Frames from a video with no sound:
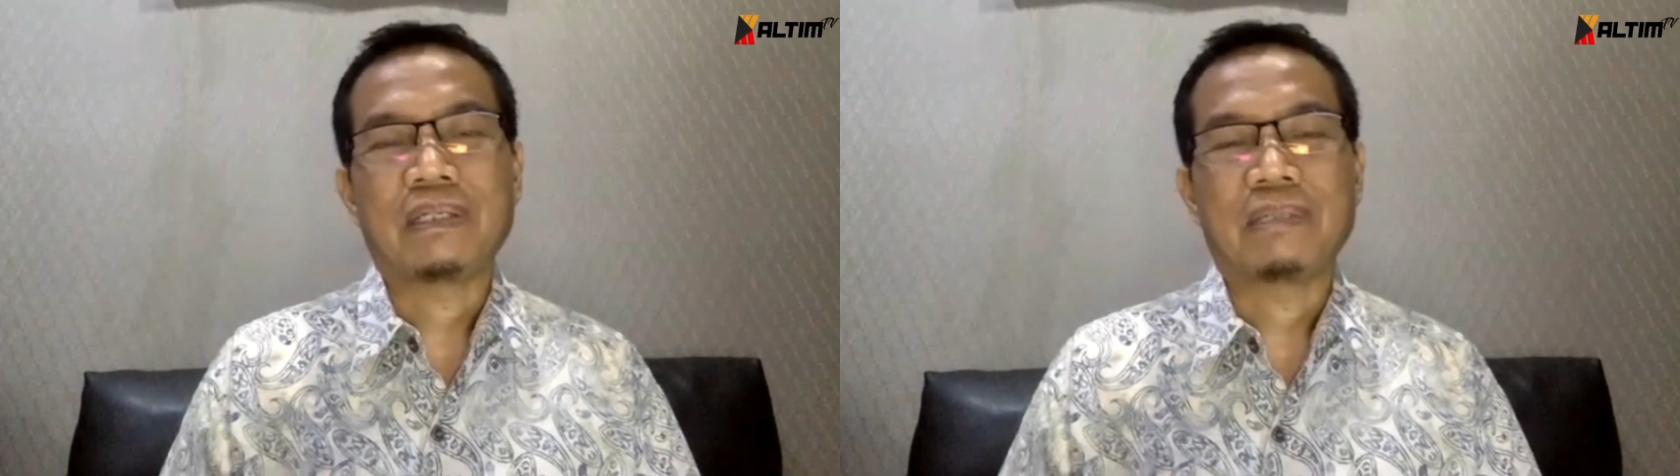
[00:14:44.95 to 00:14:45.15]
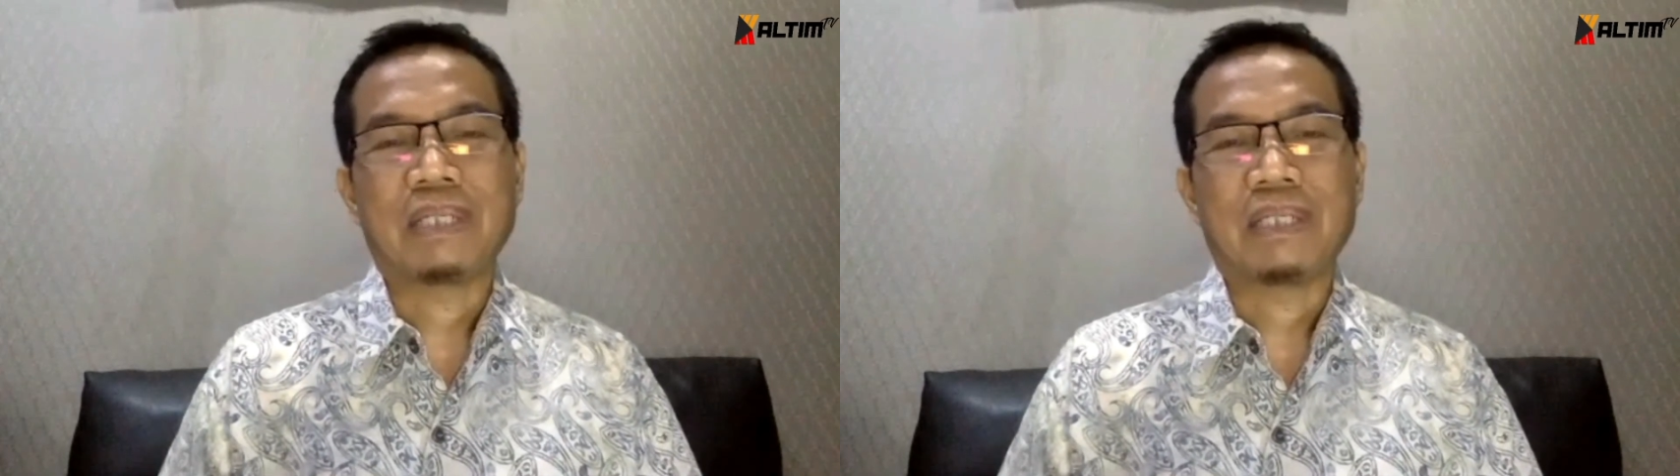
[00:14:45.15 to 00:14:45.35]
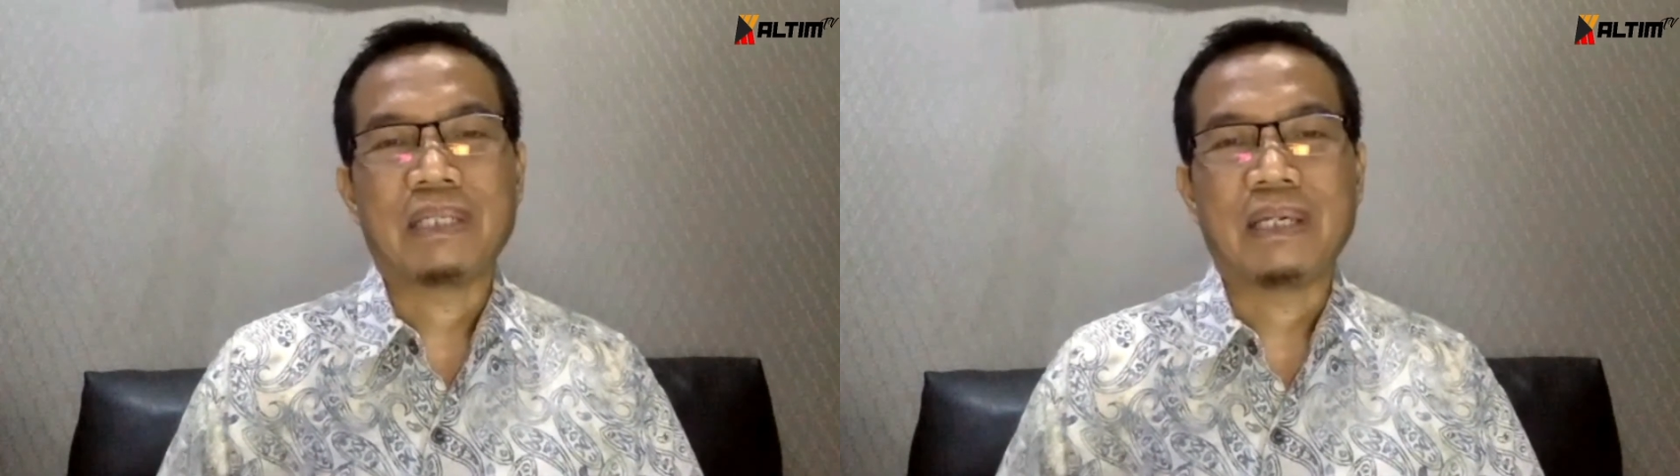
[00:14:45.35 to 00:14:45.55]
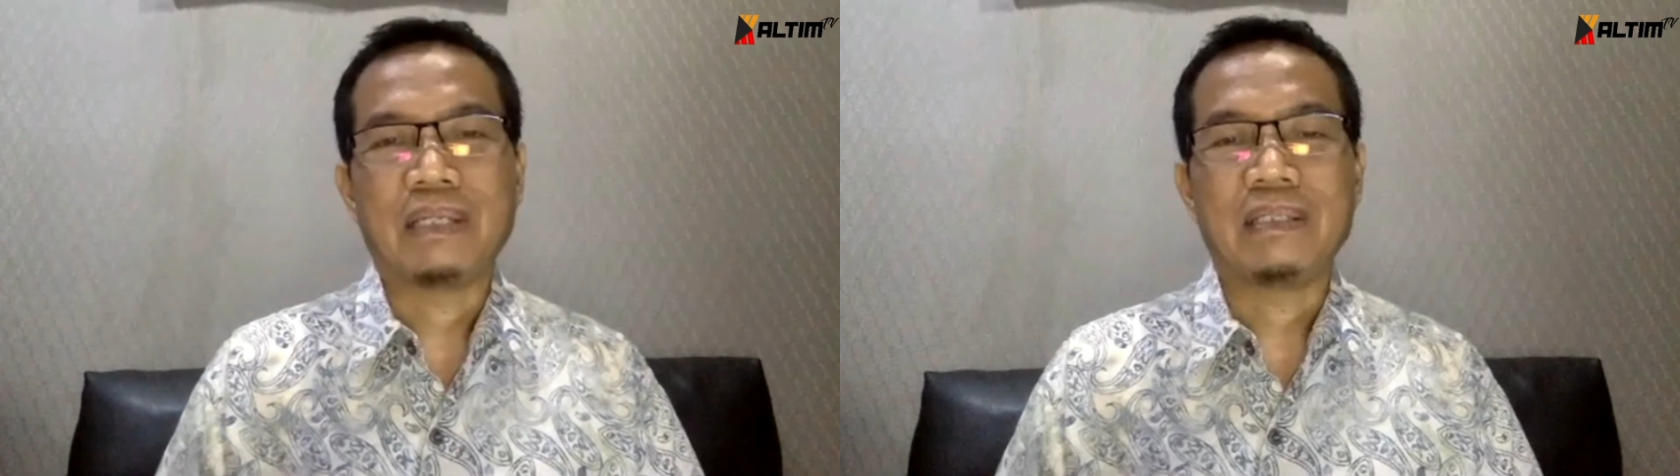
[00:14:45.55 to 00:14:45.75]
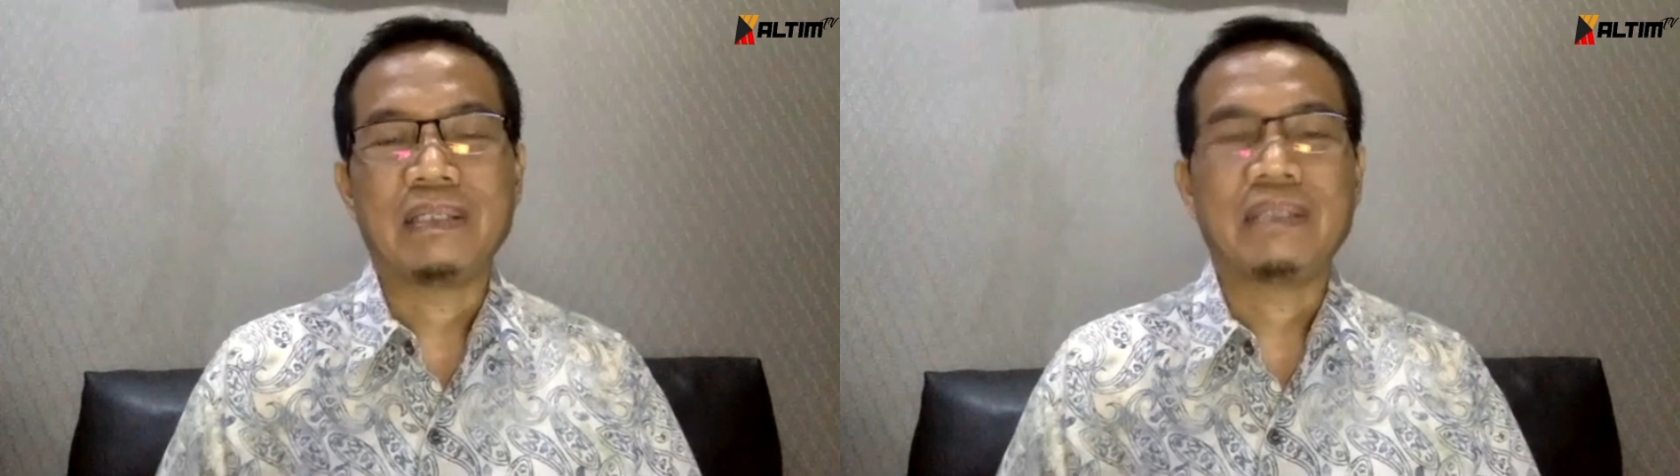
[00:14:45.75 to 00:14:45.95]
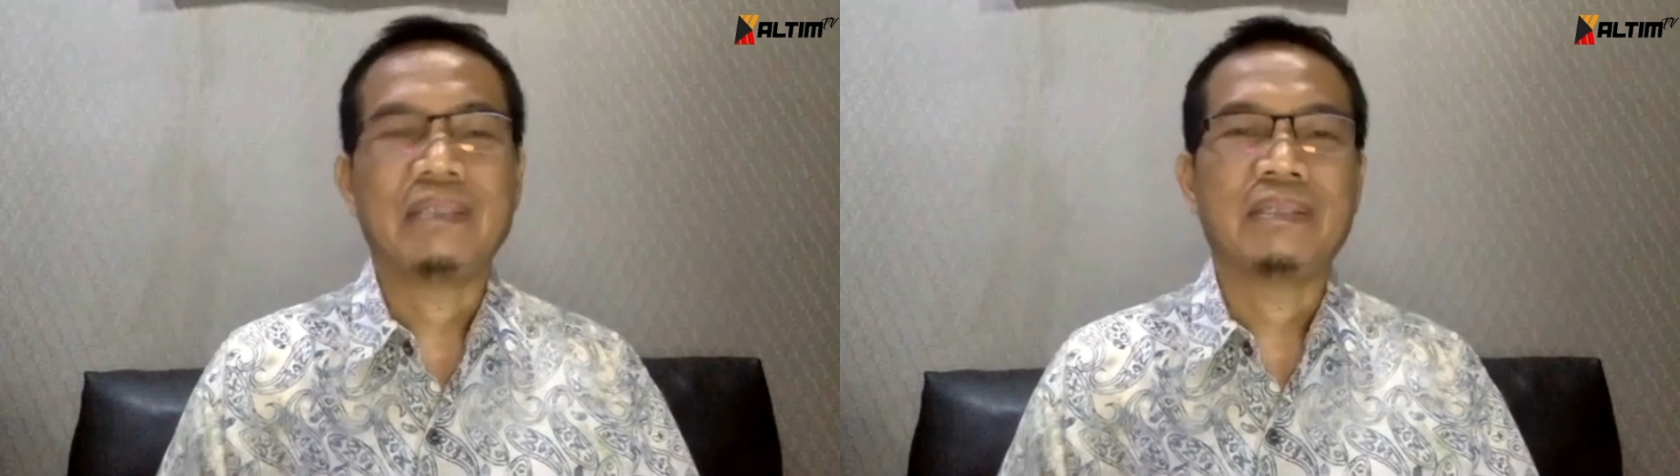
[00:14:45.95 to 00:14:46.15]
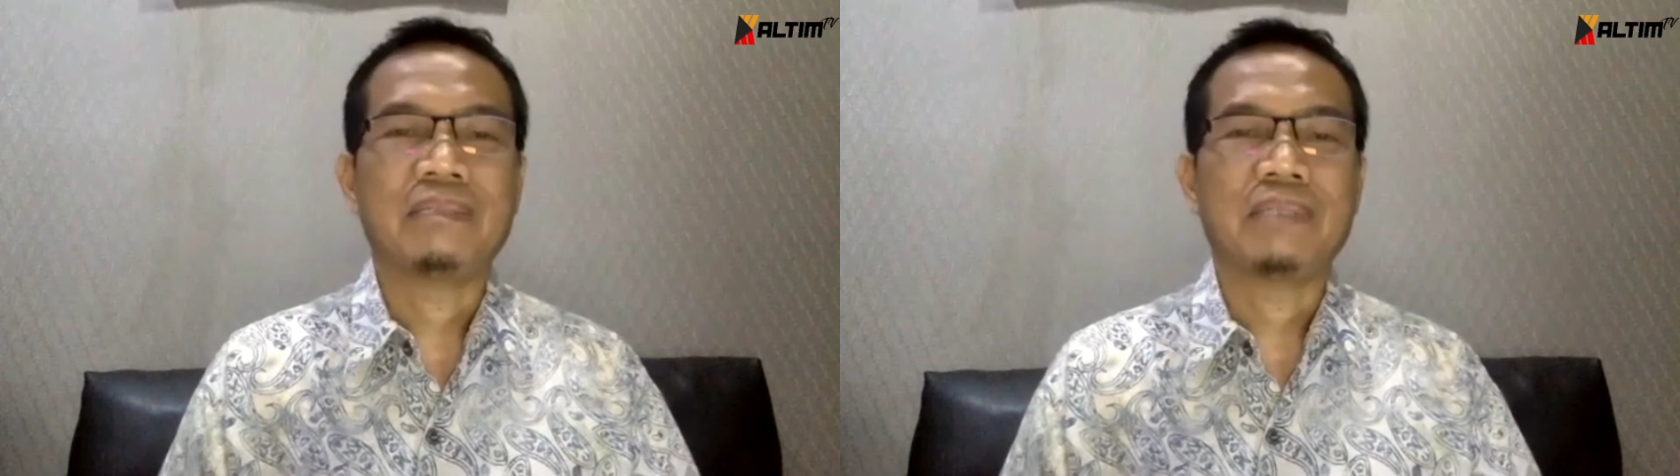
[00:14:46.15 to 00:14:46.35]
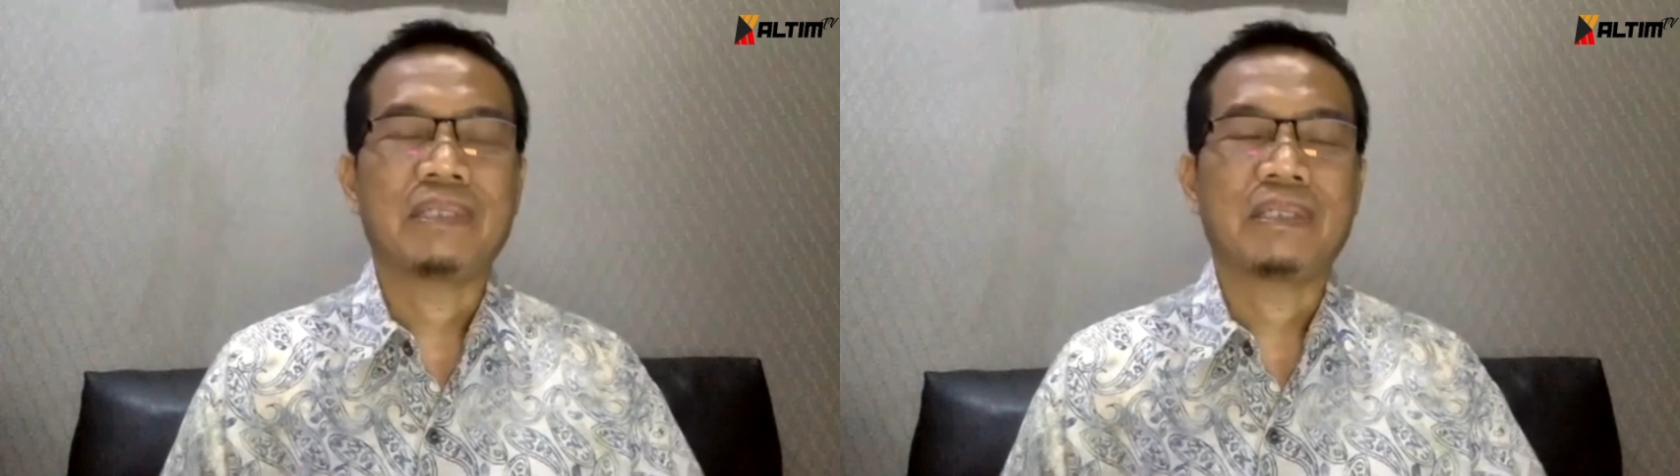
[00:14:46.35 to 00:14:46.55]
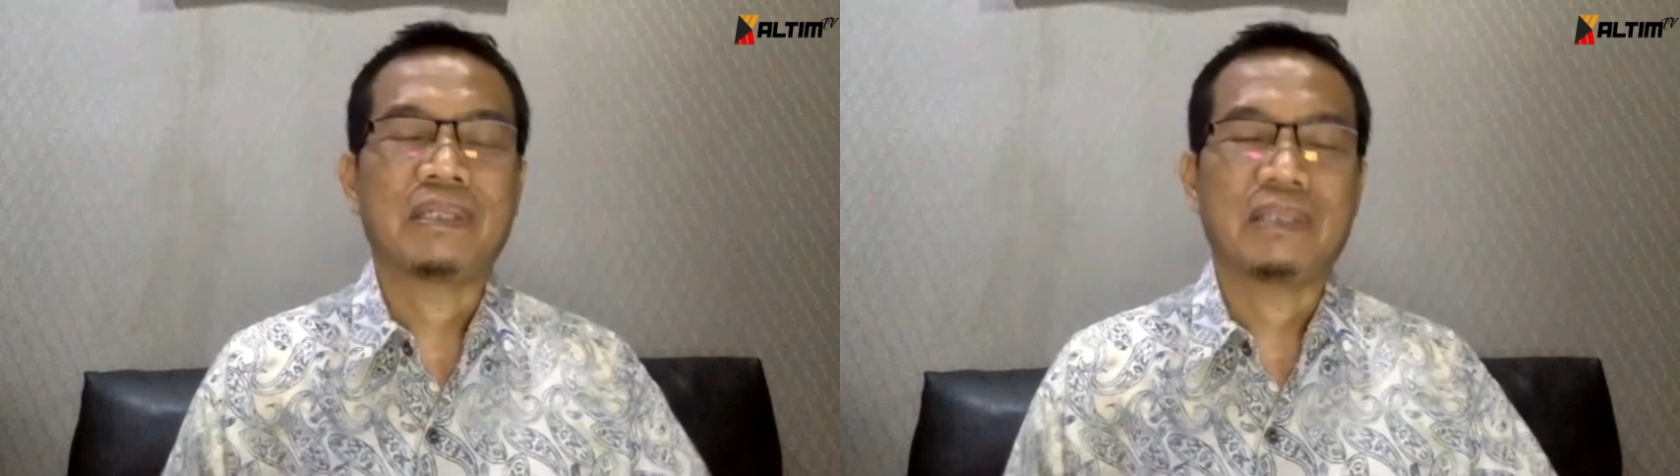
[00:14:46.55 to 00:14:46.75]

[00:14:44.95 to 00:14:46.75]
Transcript: kematiannya yang eh,